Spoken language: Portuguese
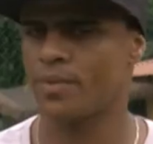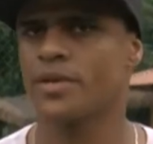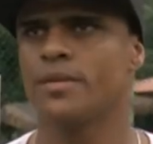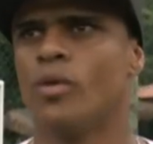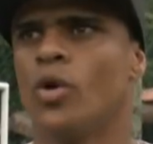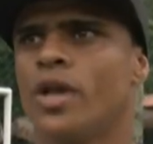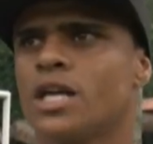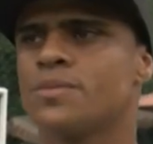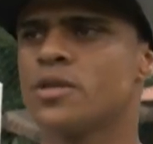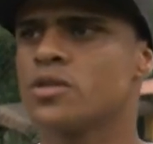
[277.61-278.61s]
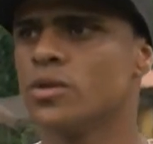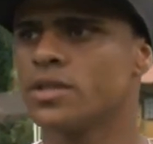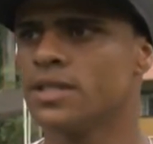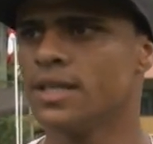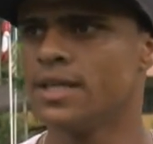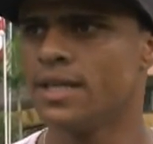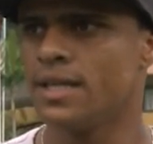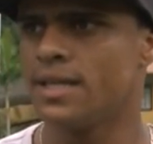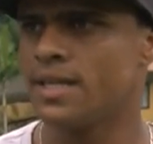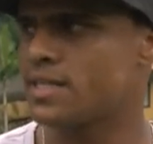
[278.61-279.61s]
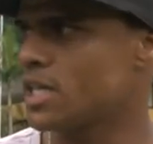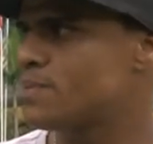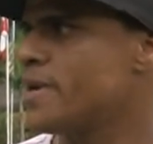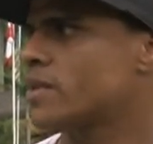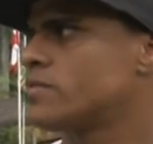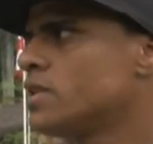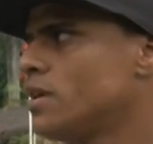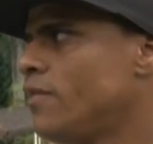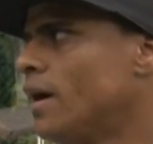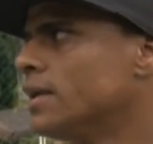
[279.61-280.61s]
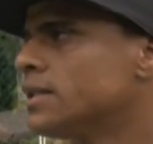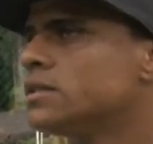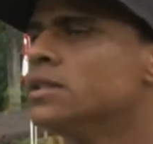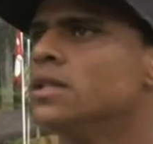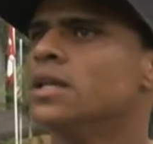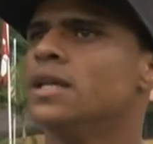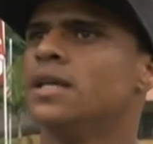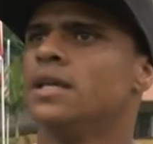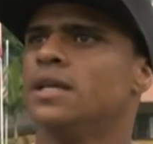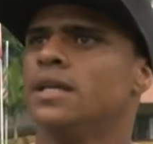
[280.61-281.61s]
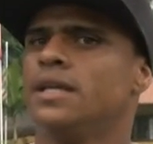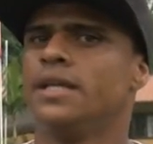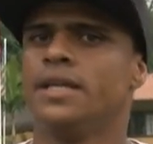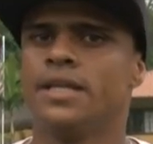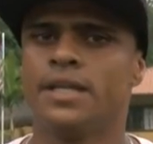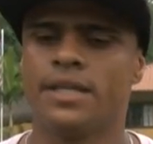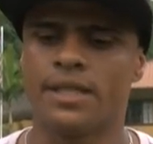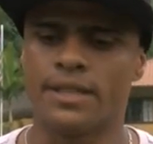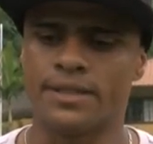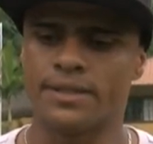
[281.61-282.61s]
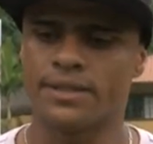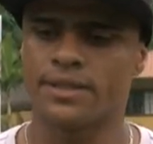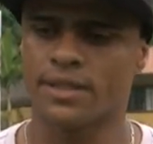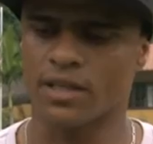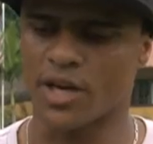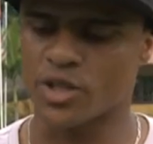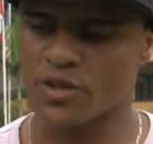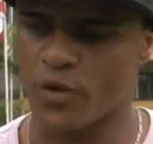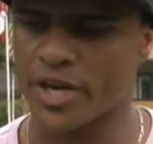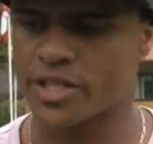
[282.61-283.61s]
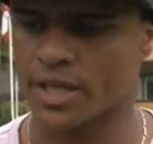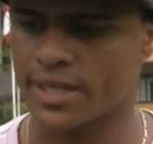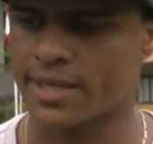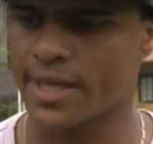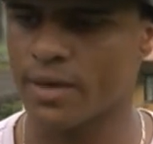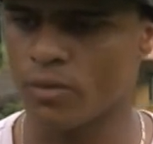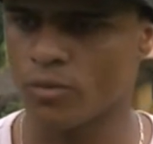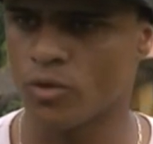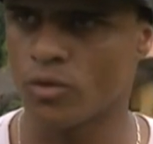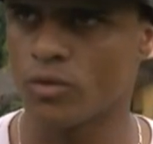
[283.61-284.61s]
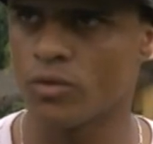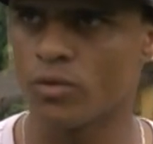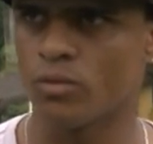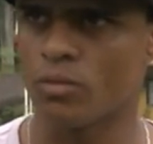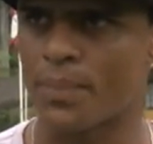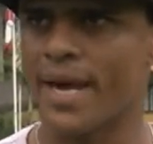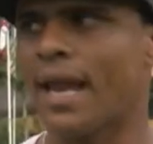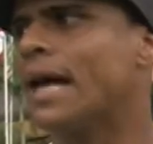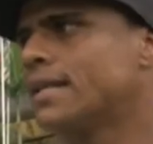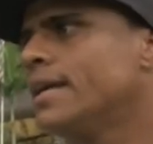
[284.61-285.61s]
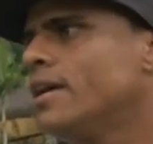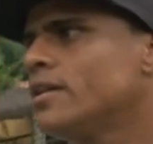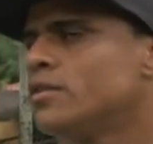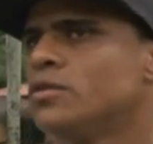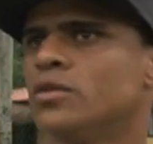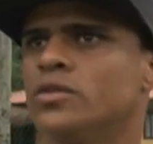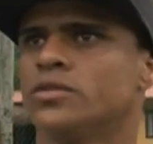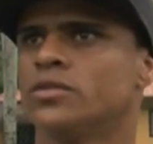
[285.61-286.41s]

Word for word: poder moldar as pessoas nesse aspecto que você está falando. E, e, lá em Juiz de Fora a gente até tem um, um, uma pelada, né? Do,